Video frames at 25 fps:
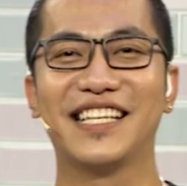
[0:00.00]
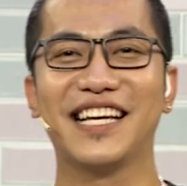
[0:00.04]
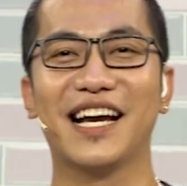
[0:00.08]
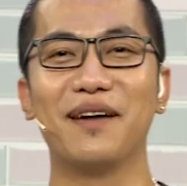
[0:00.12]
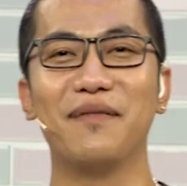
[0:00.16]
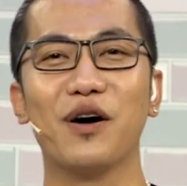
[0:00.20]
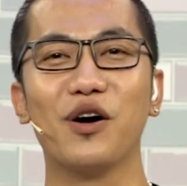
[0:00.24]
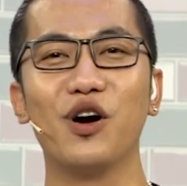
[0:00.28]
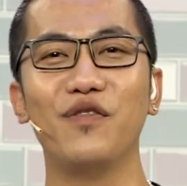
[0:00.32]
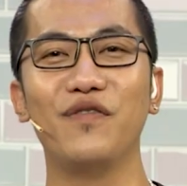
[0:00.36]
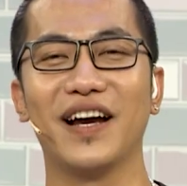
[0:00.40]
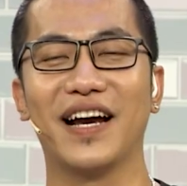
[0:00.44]
Xin
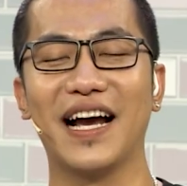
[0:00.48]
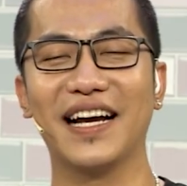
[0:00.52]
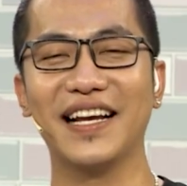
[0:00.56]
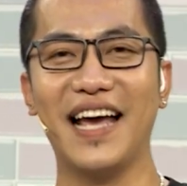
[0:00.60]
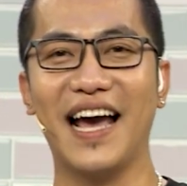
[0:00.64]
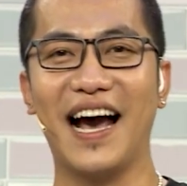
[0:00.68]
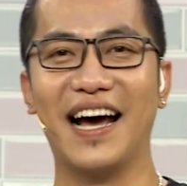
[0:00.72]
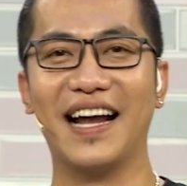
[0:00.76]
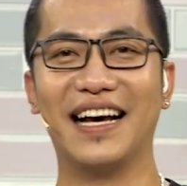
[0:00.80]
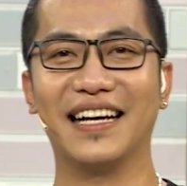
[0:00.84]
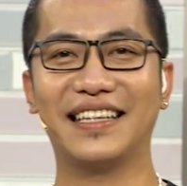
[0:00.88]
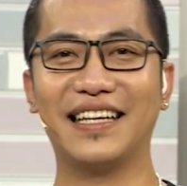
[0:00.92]
cảm ơn quý vị khán
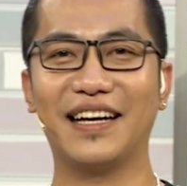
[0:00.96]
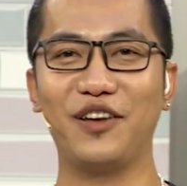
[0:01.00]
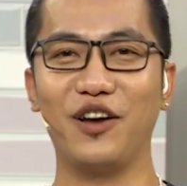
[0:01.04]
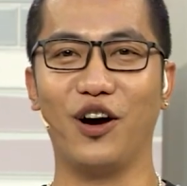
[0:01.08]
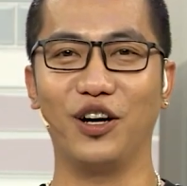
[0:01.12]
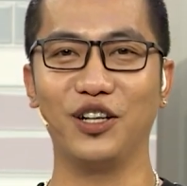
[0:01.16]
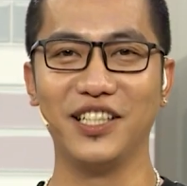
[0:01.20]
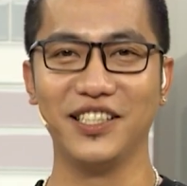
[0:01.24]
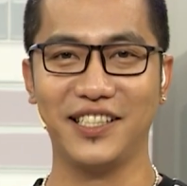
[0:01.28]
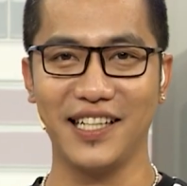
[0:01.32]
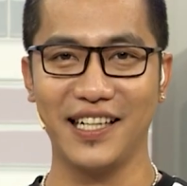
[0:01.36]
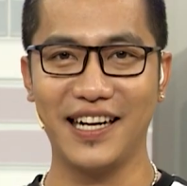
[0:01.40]
giả đã theo
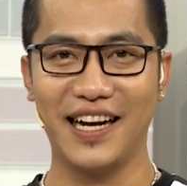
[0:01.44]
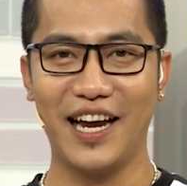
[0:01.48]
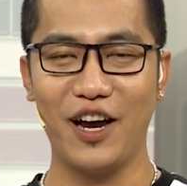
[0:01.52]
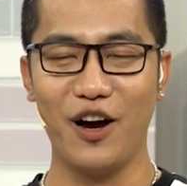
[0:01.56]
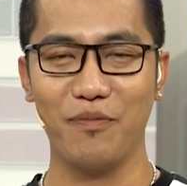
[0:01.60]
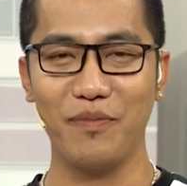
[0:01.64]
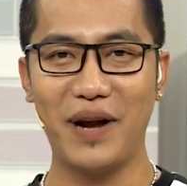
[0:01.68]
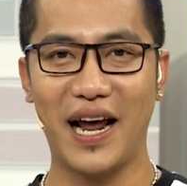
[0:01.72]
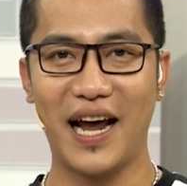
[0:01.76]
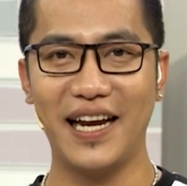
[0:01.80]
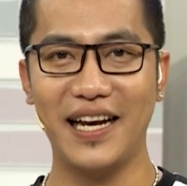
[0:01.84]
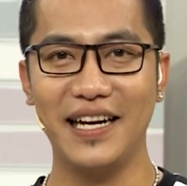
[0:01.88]
dõi chương trình ngày
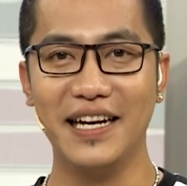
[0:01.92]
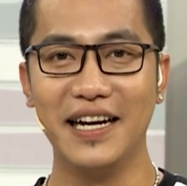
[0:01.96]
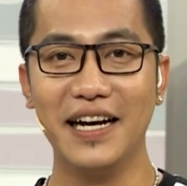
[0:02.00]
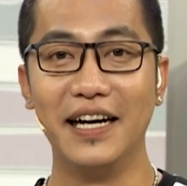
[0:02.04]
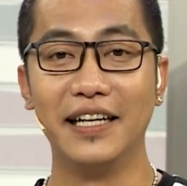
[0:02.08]
hôm nay.